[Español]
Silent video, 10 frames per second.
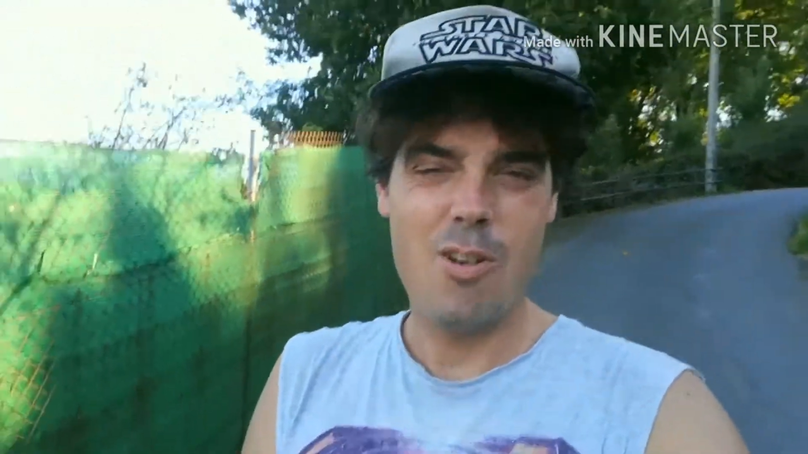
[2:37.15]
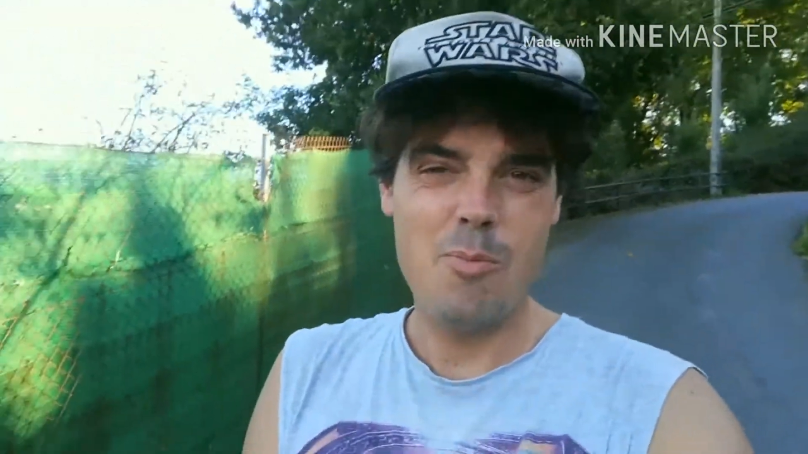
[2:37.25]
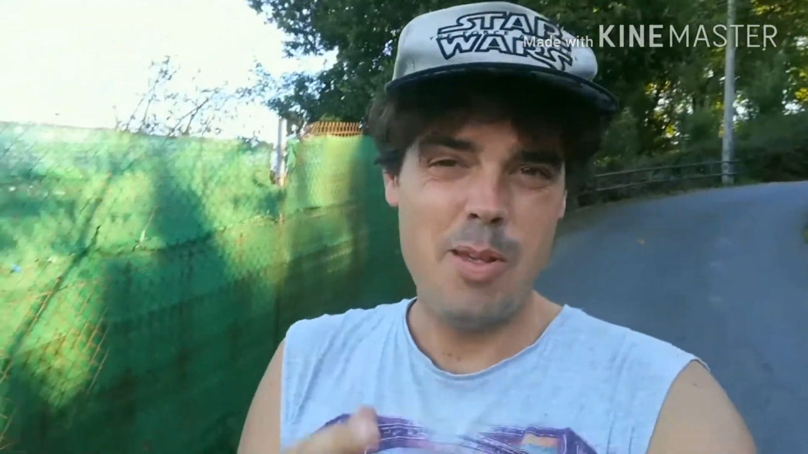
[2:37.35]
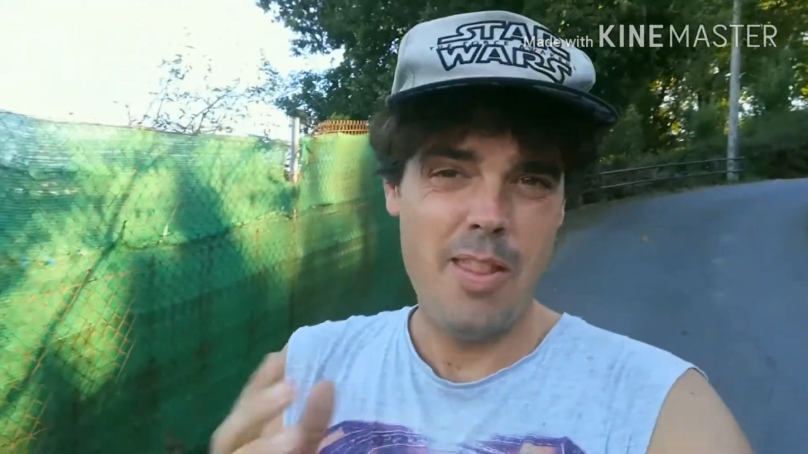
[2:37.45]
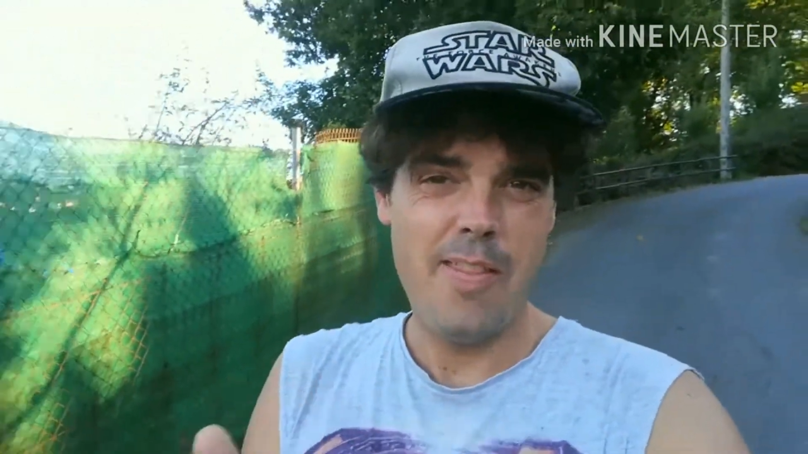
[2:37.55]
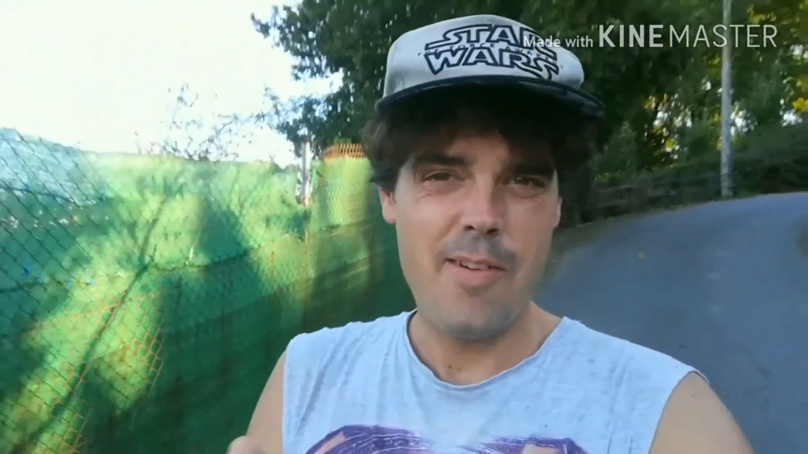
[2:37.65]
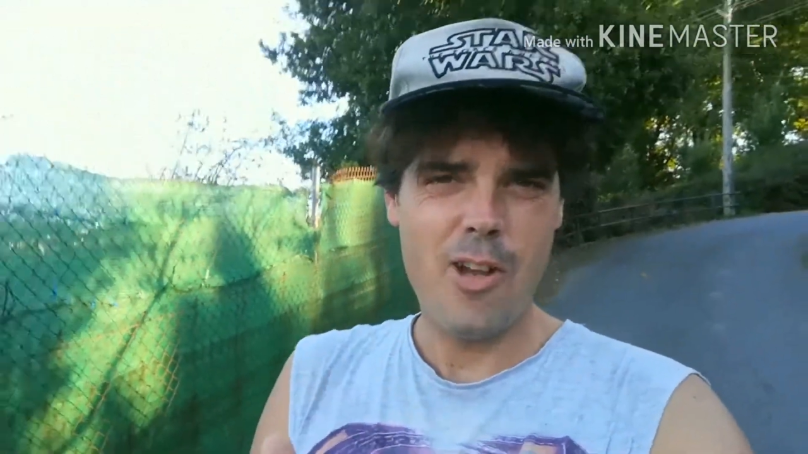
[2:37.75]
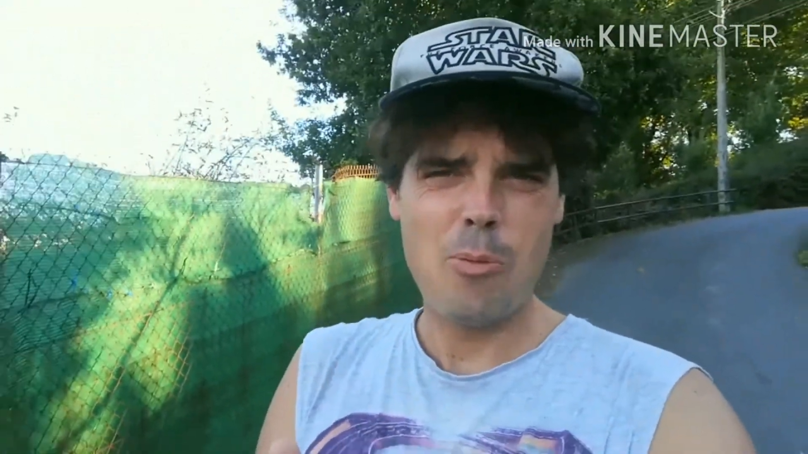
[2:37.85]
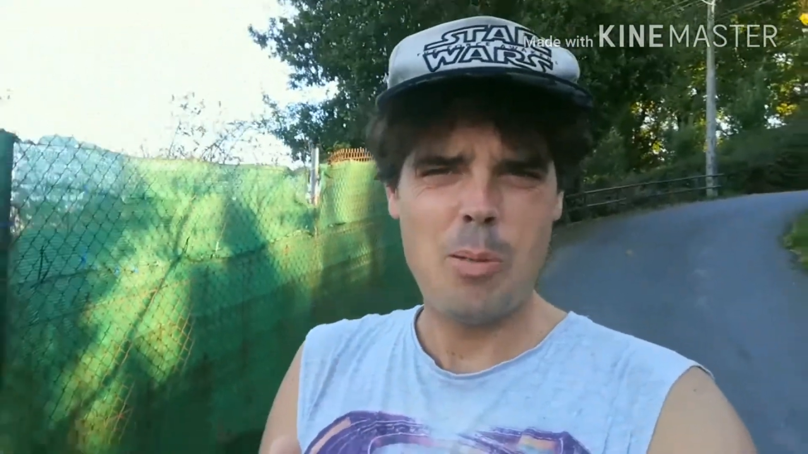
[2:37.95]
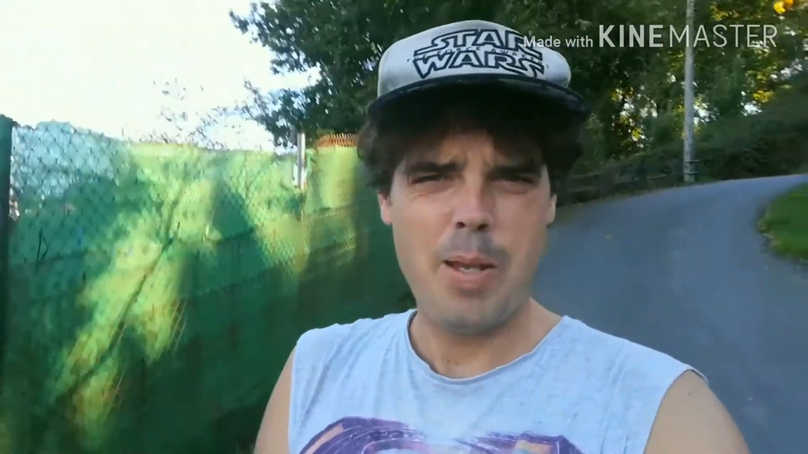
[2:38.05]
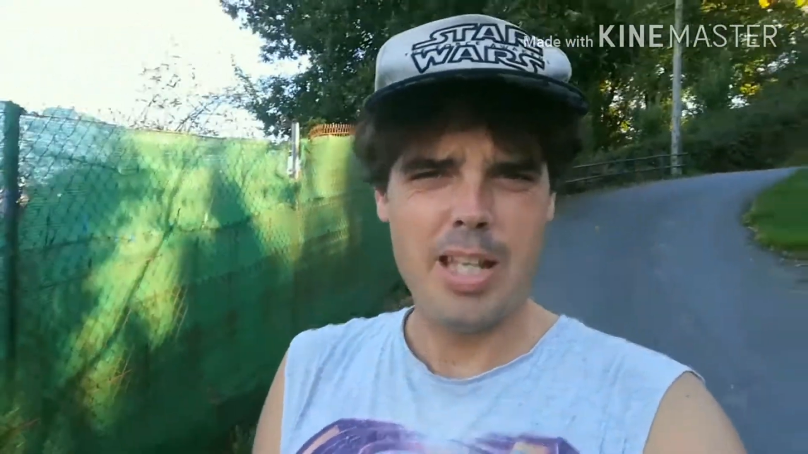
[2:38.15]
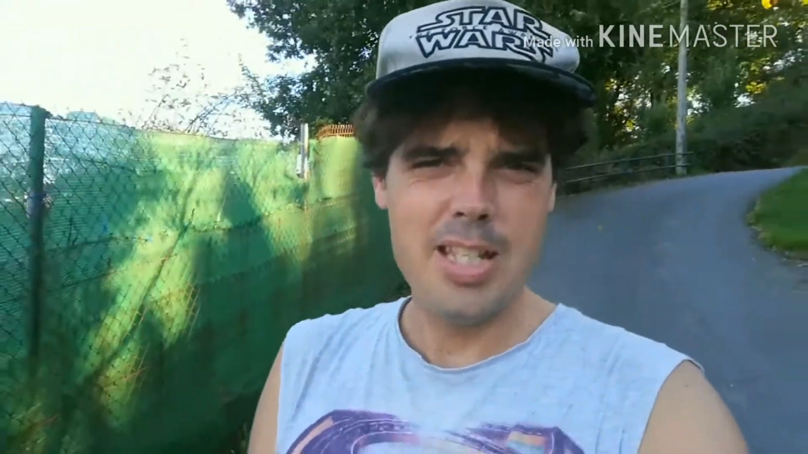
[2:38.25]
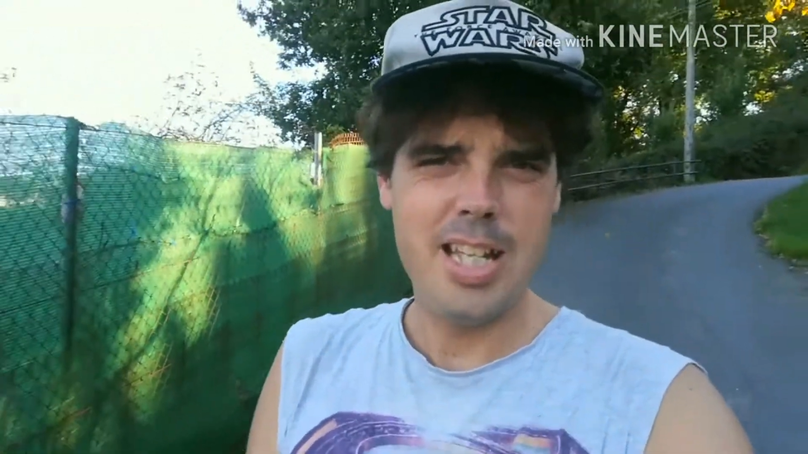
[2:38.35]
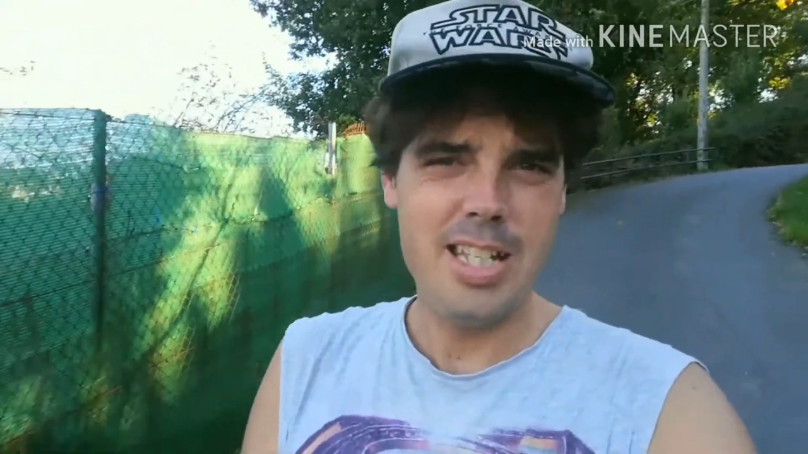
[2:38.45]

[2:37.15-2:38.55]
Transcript: en vez de hacer una compra pequeñita,